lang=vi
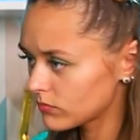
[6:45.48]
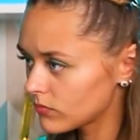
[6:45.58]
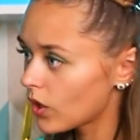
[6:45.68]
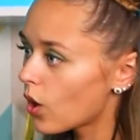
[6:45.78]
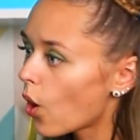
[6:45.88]

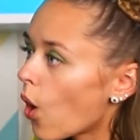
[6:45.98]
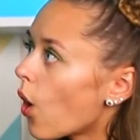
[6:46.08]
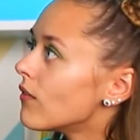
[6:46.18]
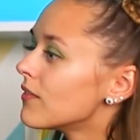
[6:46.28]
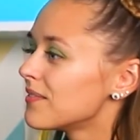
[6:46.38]
Christy
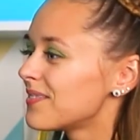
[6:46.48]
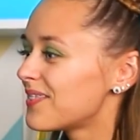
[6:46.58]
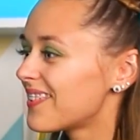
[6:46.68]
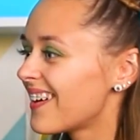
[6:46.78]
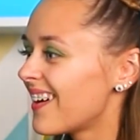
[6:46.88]
nhìn
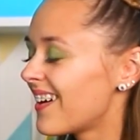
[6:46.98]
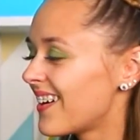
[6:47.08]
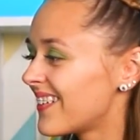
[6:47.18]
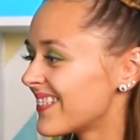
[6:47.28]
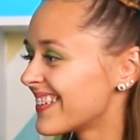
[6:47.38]
nè
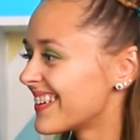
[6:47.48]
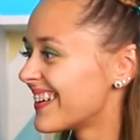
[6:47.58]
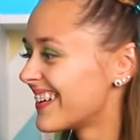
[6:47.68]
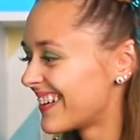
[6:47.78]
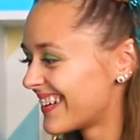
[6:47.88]

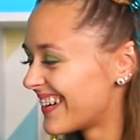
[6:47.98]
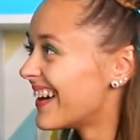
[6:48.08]
Vật này